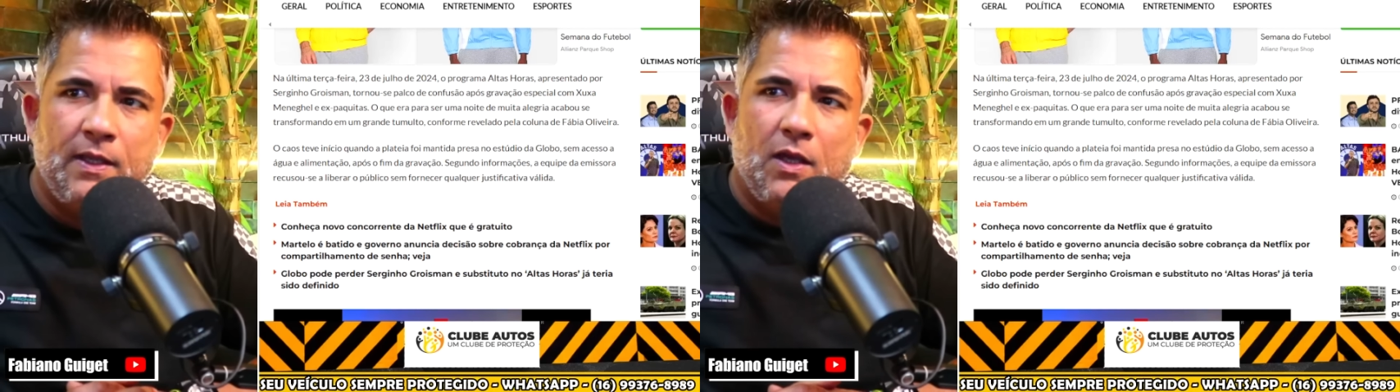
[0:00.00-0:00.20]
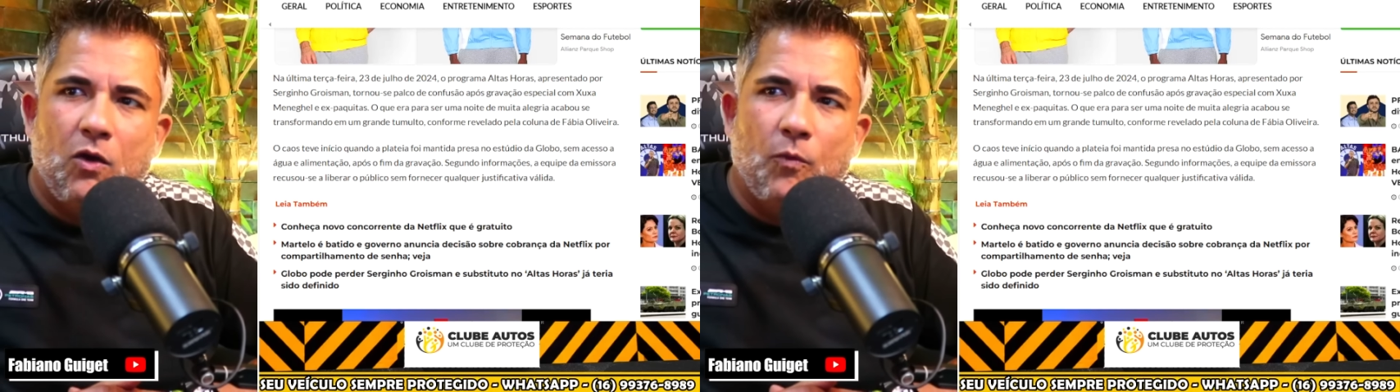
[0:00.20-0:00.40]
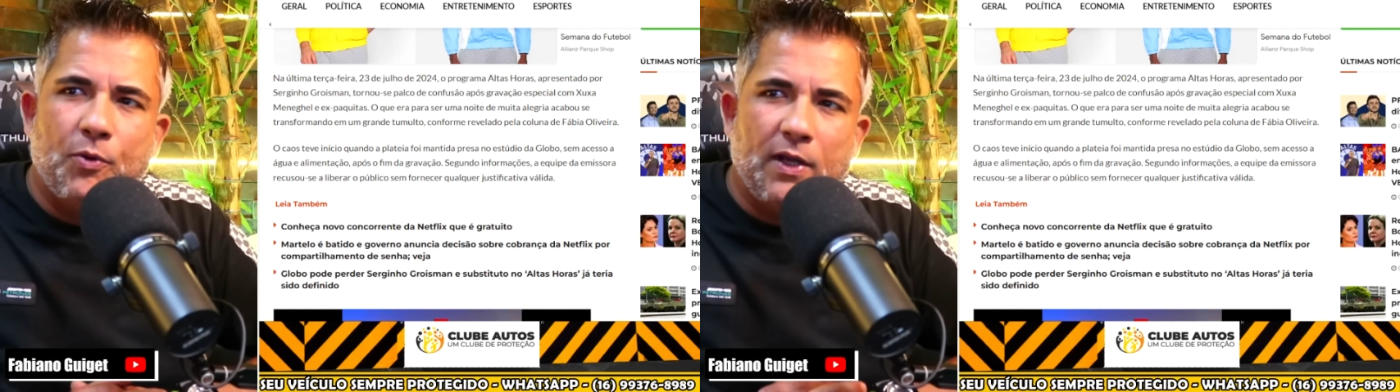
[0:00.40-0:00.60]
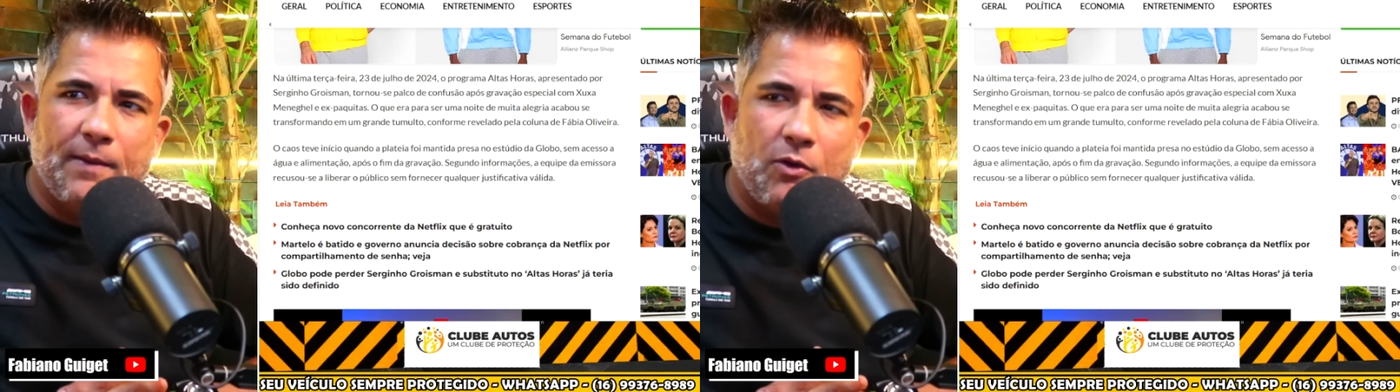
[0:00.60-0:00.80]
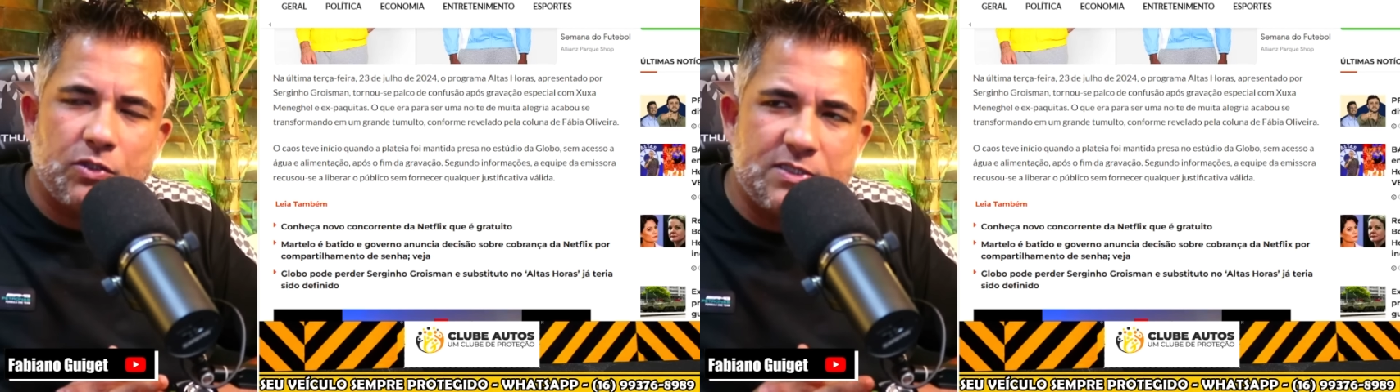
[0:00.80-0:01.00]
O
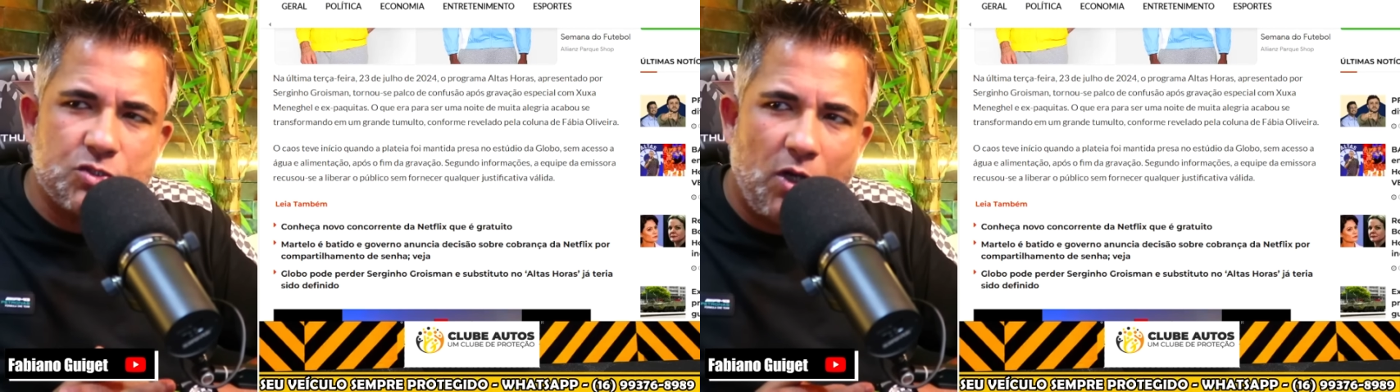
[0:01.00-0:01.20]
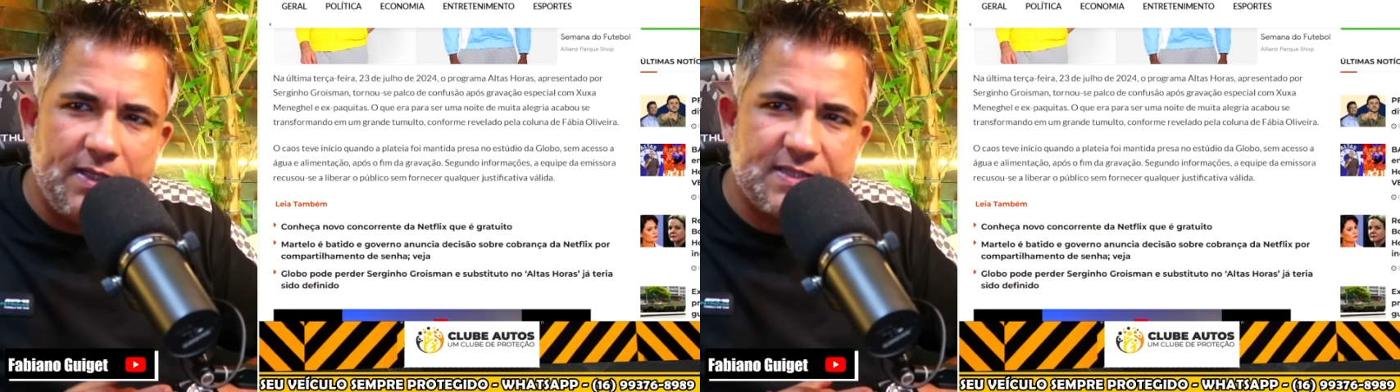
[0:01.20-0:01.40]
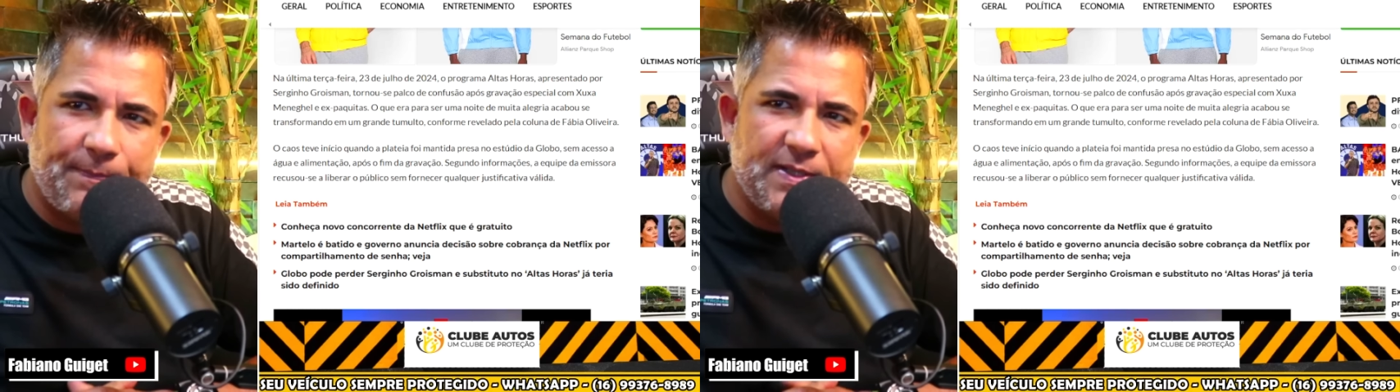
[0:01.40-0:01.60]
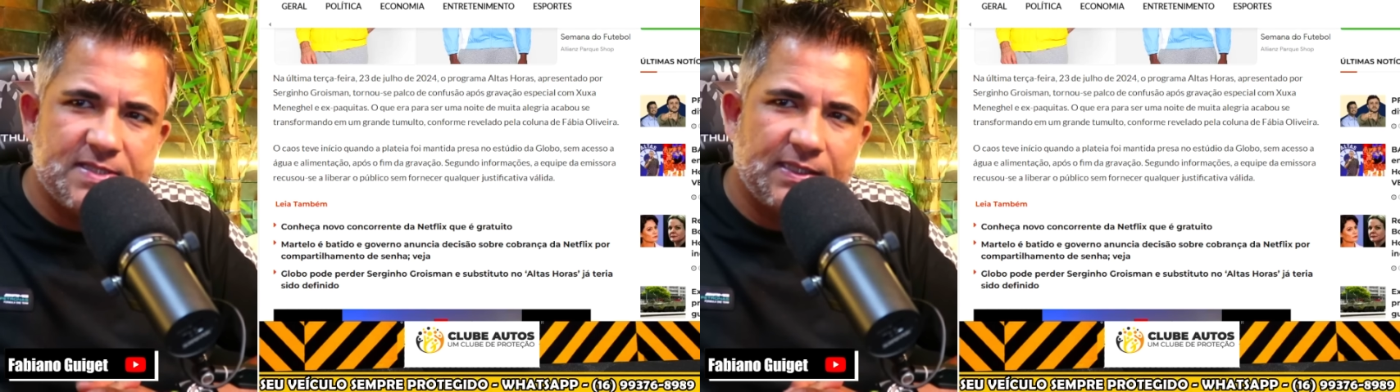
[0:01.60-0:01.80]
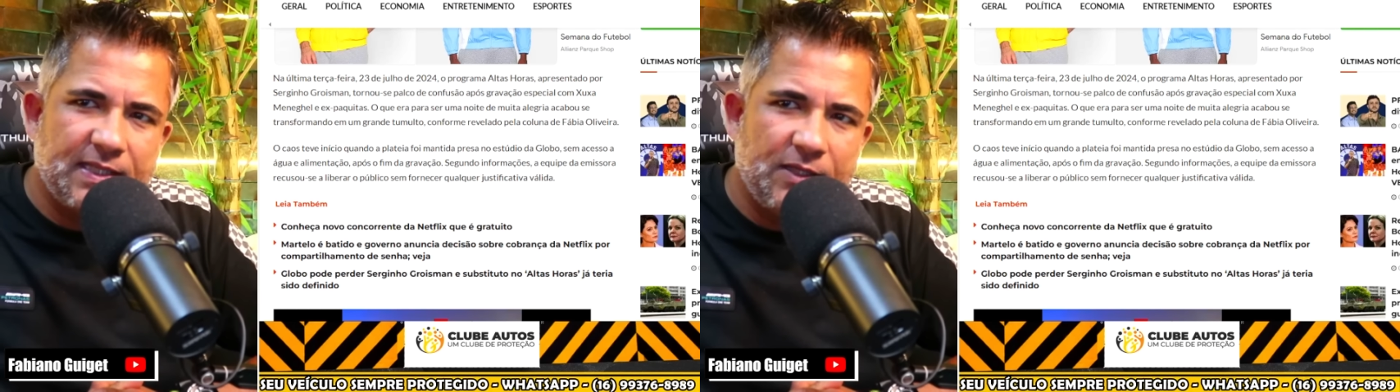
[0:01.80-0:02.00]
programa Altas Horas,
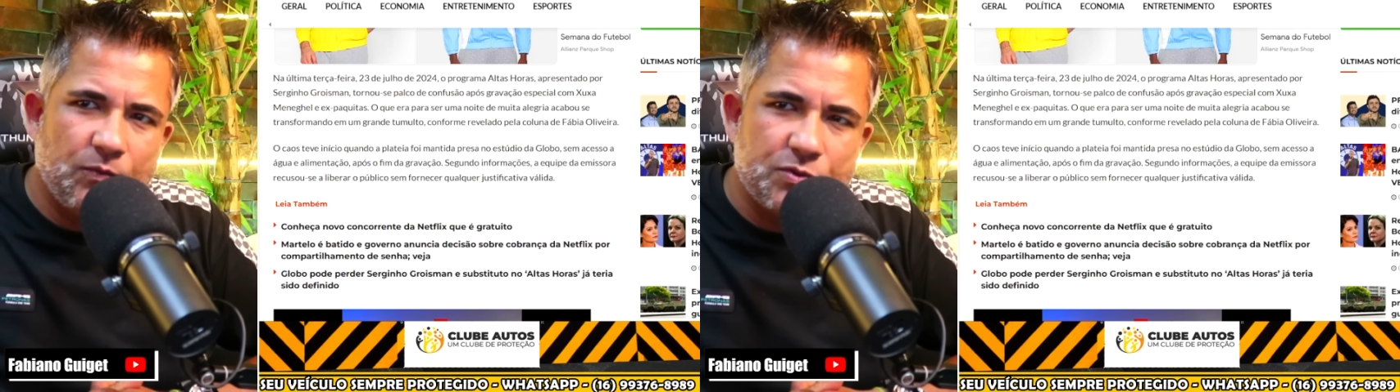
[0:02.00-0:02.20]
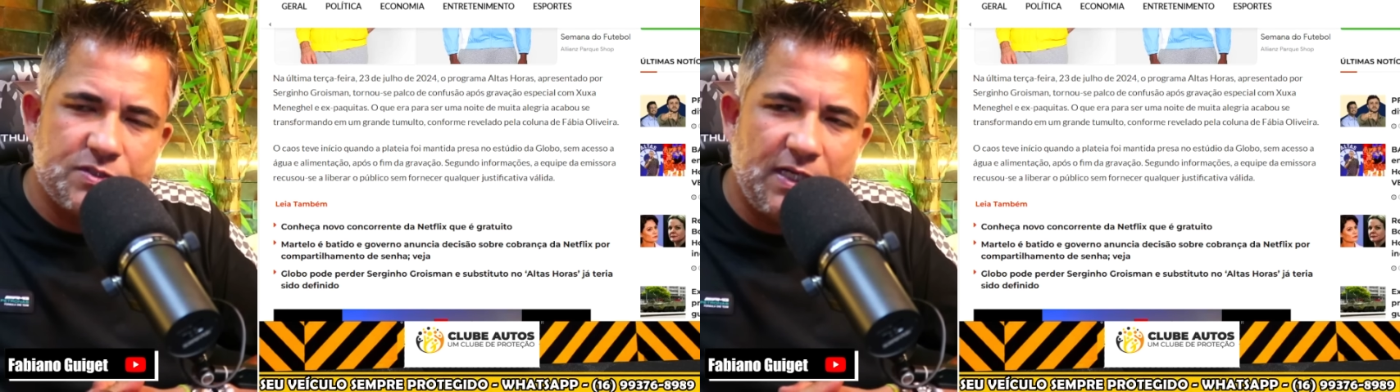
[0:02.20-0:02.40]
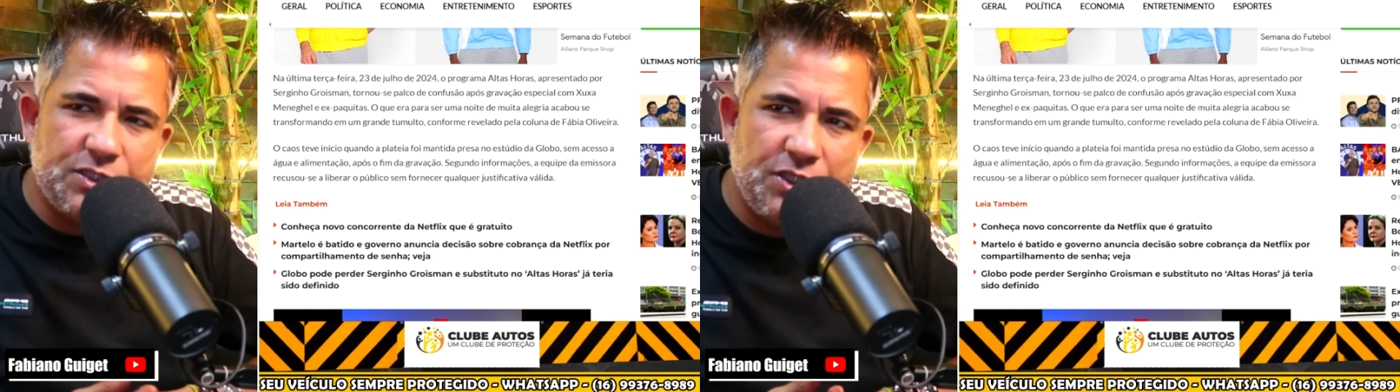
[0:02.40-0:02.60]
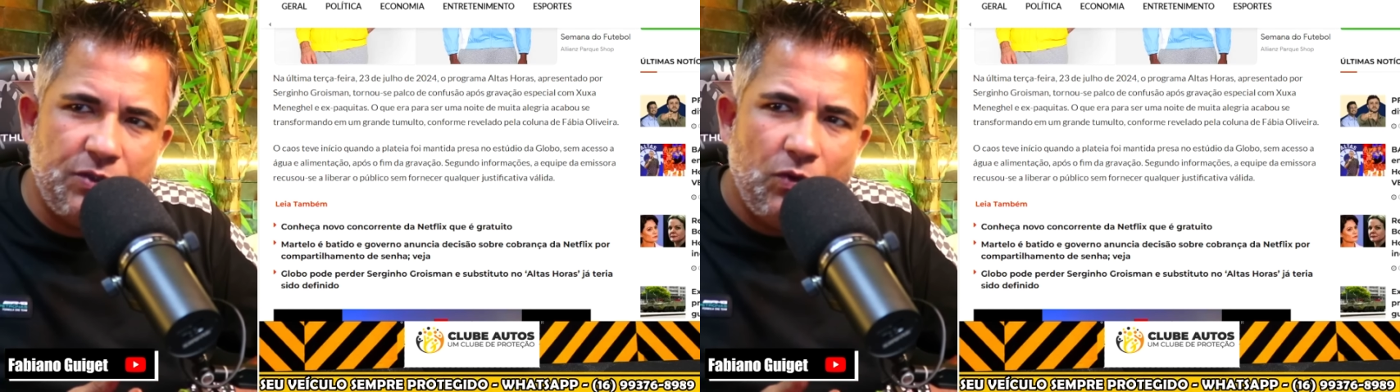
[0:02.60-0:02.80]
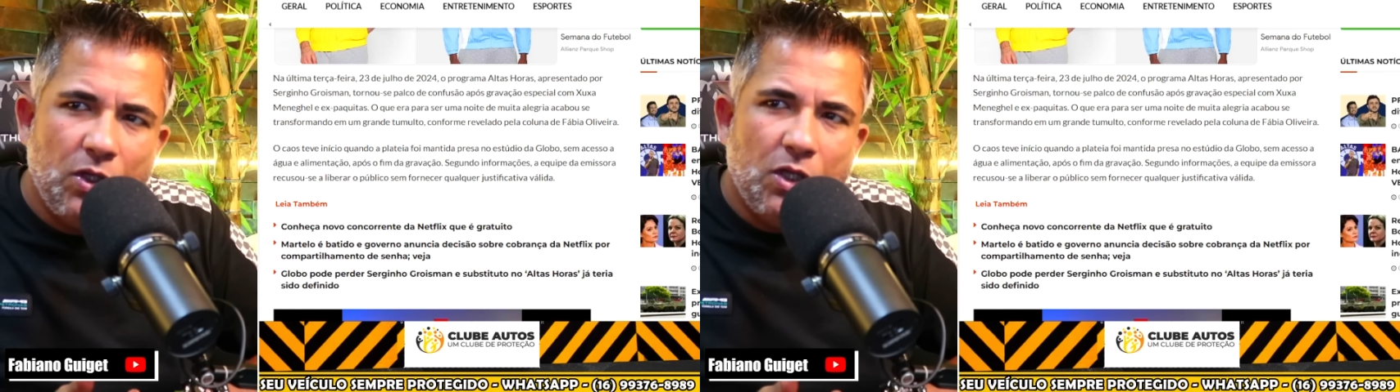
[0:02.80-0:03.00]
apresentado por Serginho,